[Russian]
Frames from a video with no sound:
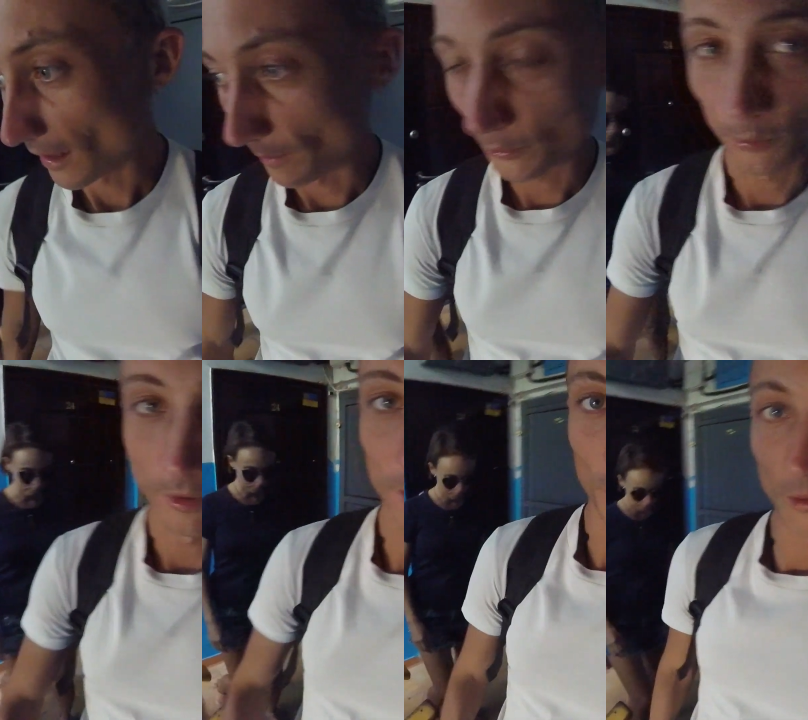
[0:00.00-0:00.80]
А потом
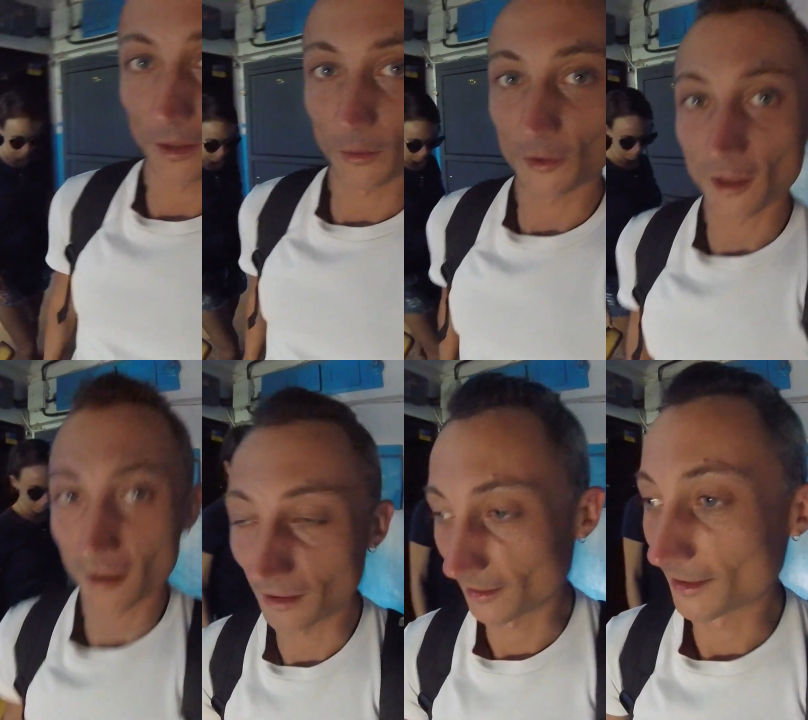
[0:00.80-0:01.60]
ты такой, короче,
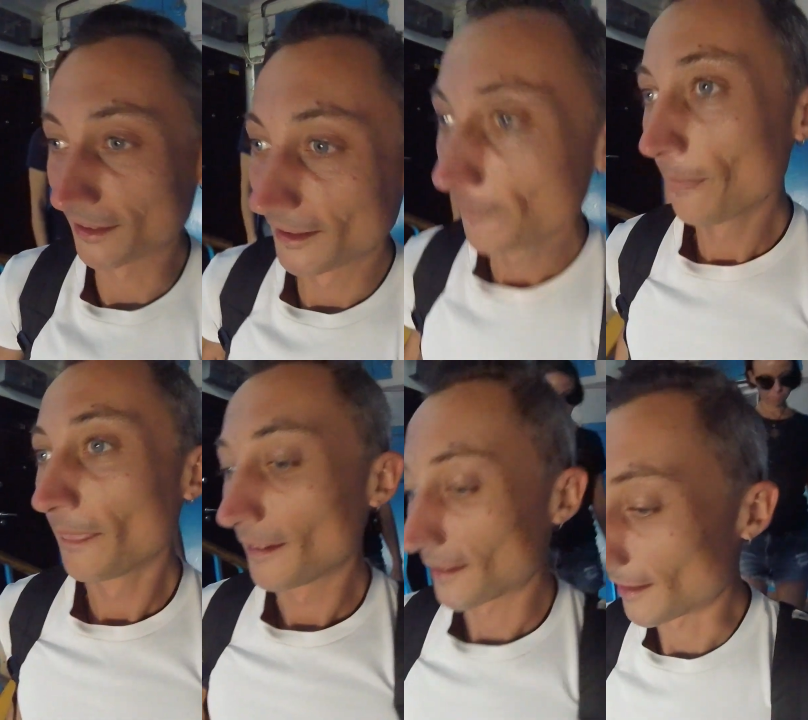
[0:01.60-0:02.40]
как этот,
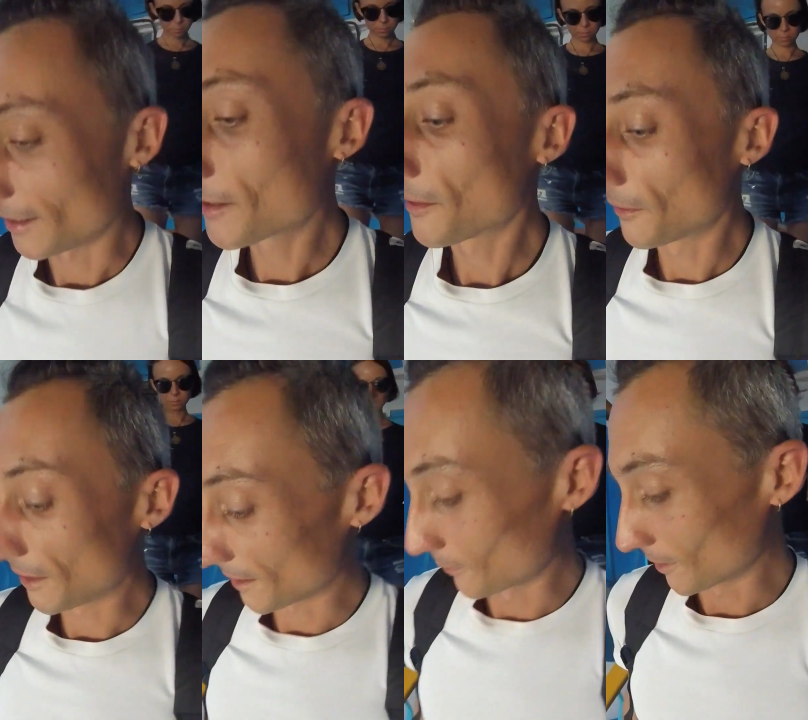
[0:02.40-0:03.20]
стоишь во
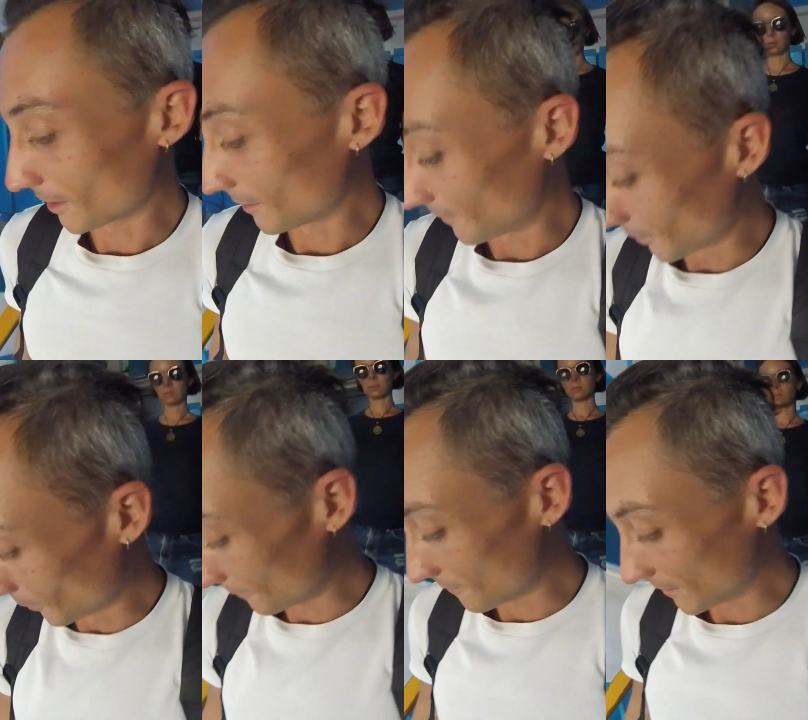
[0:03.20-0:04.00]
дворе с мусорным
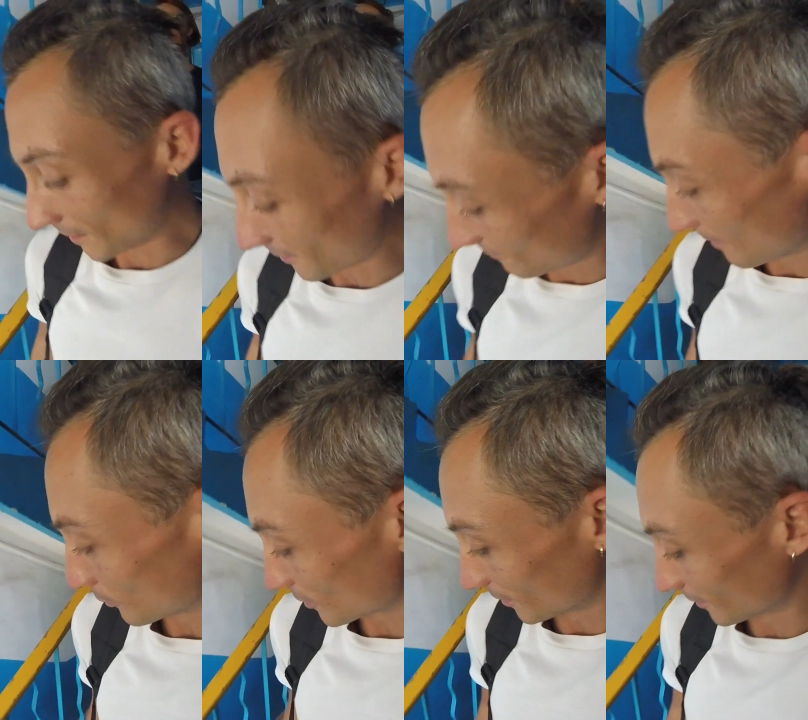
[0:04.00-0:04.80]
ведром в этих
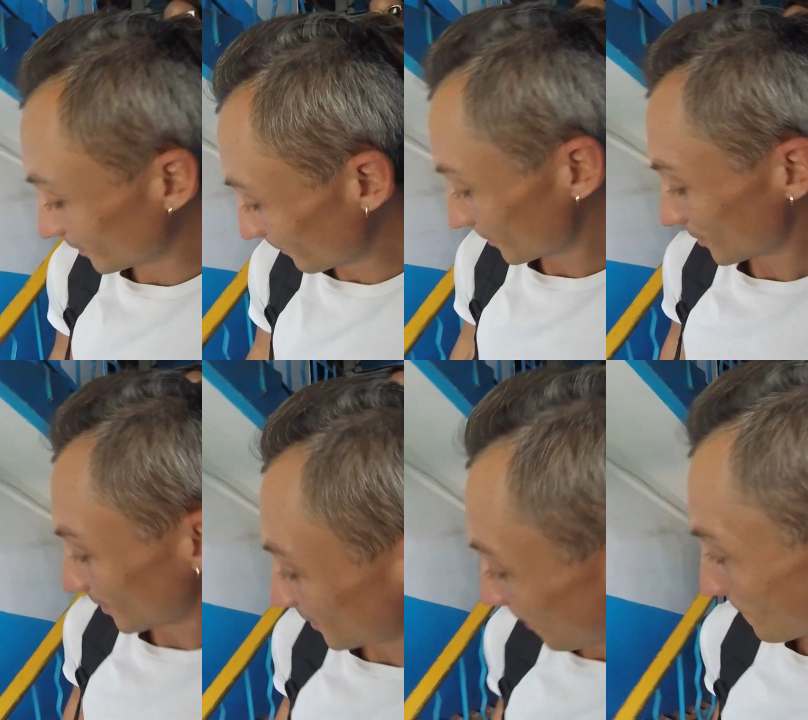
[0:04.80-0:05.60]
бабушкиных тапочках,